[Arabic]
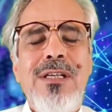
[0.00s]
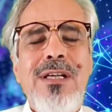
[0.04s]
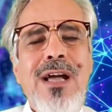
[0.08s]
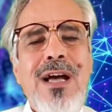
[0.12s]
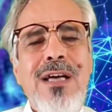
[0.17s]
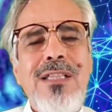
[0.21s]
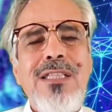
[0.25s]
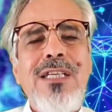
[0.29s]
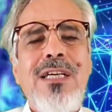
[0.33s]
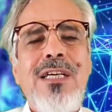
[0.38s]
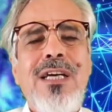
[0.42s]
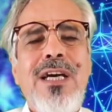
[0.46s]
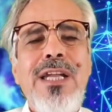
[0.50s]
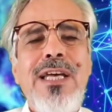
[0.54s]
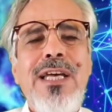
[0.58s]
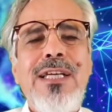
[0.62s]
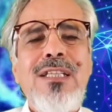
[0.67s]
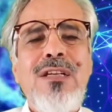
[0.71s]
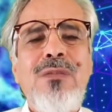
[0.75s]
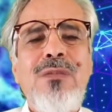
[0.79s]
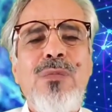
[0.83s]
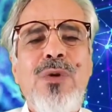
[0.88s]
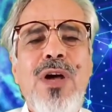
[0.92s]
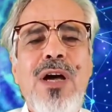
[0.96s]
هذه
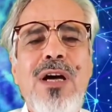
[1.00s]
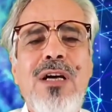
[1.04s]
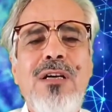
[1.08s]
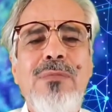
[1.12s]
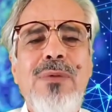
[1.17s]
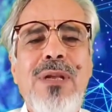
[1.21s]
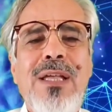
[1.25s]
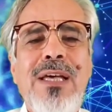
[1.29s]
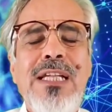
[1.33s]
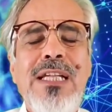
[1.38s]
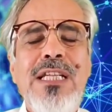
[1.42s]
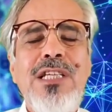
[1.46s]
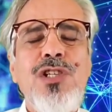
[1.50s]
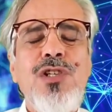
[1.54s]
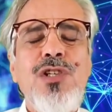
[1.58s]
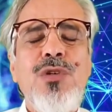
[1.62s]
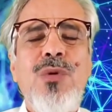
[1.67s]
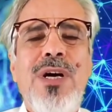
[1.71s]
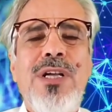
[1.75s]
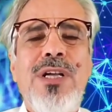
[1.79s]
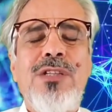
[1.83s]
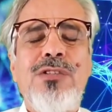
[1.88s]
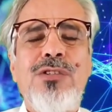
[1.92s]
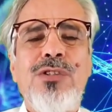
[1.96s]
قناة المراقب الخليجي
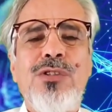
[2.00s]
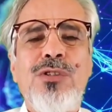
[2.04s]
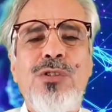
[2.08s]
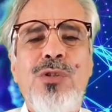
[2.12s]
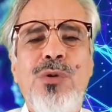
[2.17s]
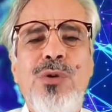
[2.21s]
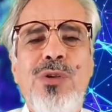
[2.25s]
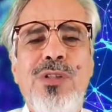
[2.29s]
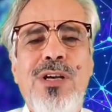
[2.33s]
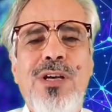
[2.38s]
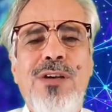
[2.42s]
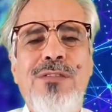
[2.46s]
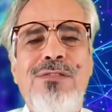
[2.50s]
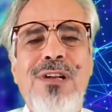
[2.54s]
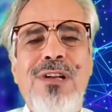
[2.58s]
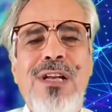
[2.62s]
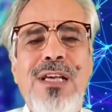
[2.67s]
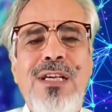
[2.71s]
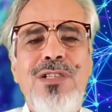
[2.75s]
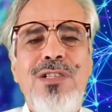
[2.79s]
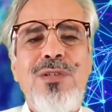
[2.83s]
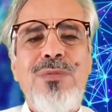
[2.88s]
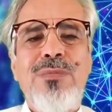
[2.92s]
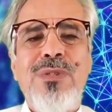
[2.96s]
وأنا الدكتور ظافر
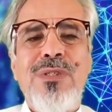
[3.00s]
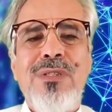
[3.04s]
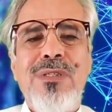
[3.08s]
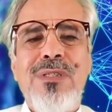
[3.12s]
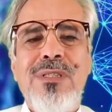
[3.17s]
العجم.